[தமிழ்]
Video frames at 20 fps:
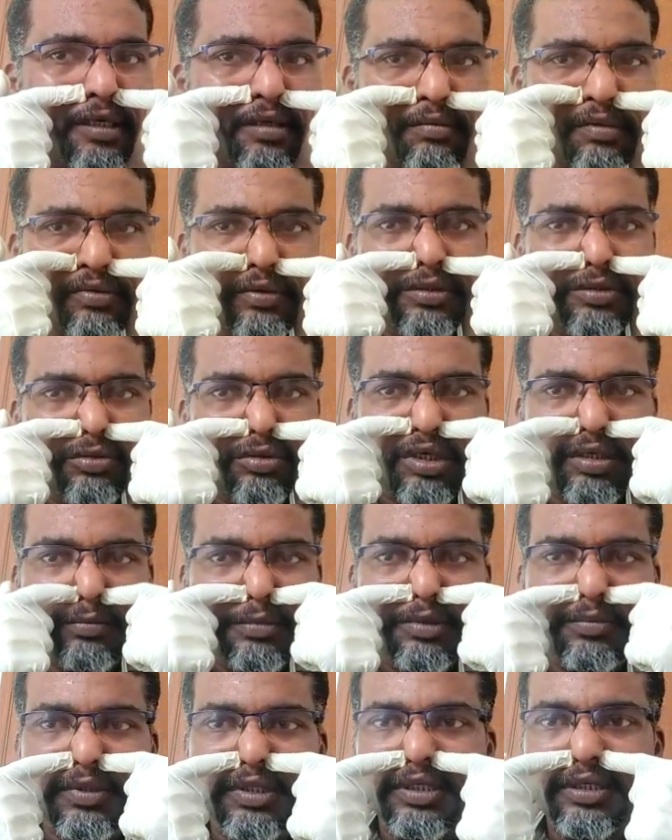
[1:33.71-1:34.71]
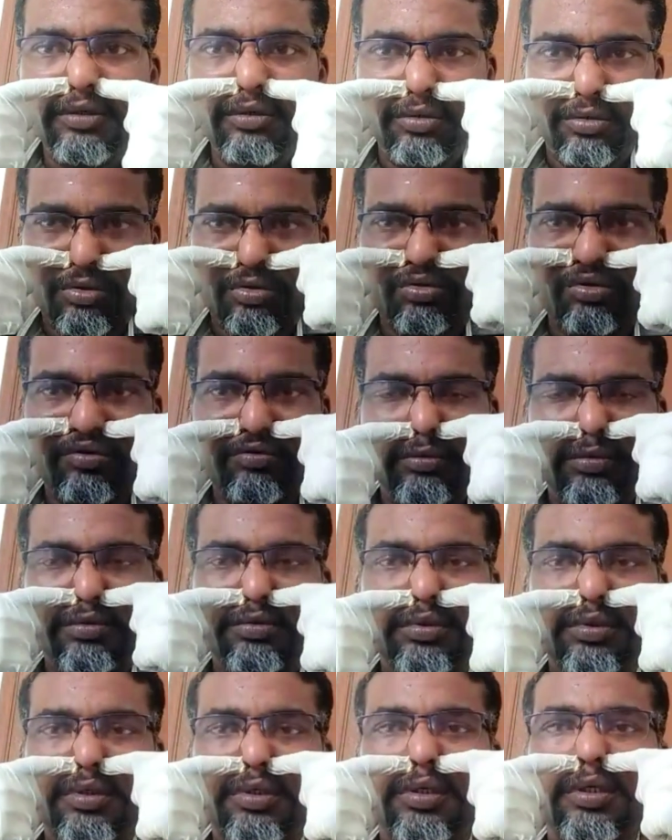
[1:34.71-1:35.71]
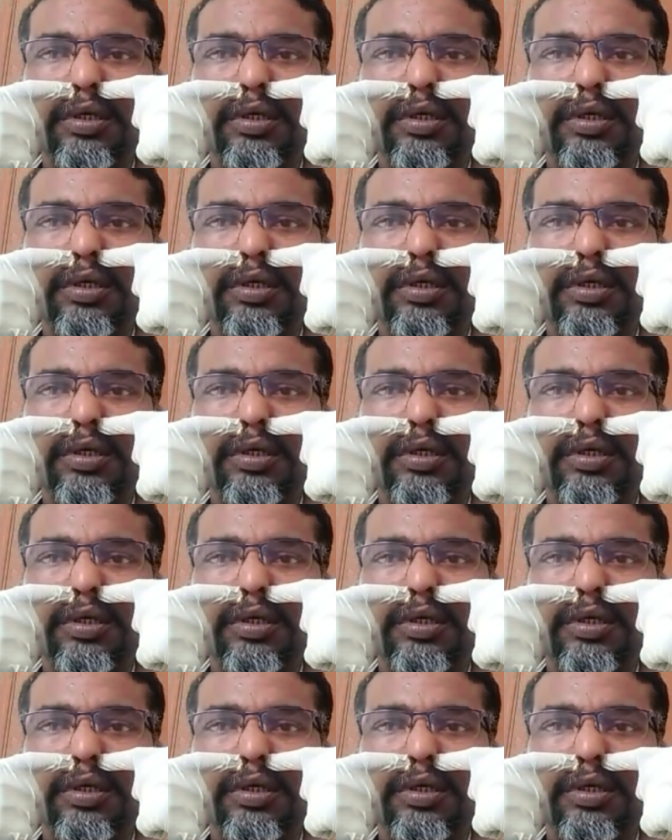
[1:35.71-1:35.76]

இப்படி வச்சு ஒரு அமைதி பார்த்திங்கன்னா ஒரு குழி வரும்